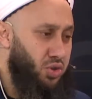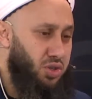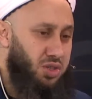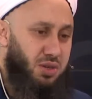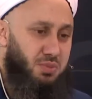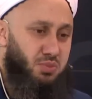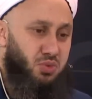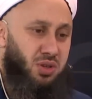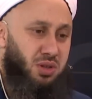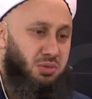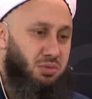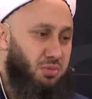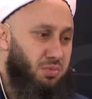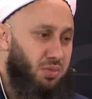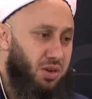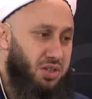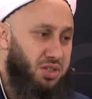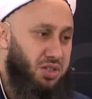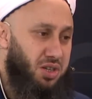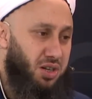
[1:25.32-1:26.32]
önce bu gibi
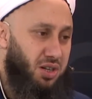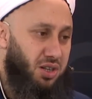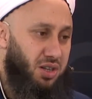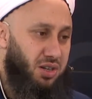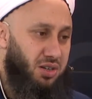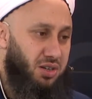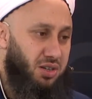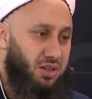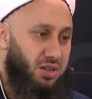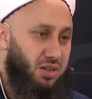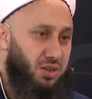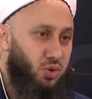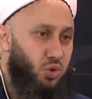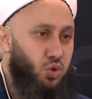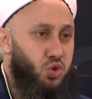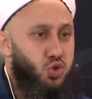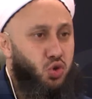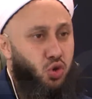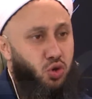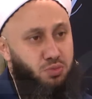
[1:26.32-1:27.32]
manzaralar e,
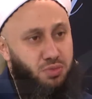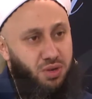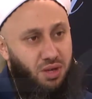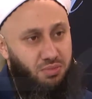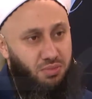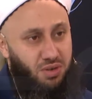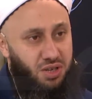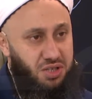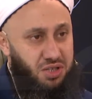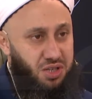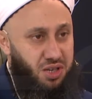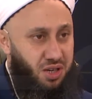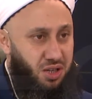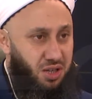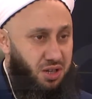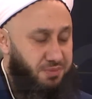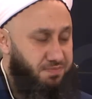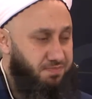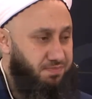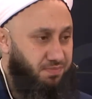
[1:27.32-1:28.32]
hoş olmayan
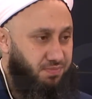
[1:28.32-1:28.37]
manzaralar.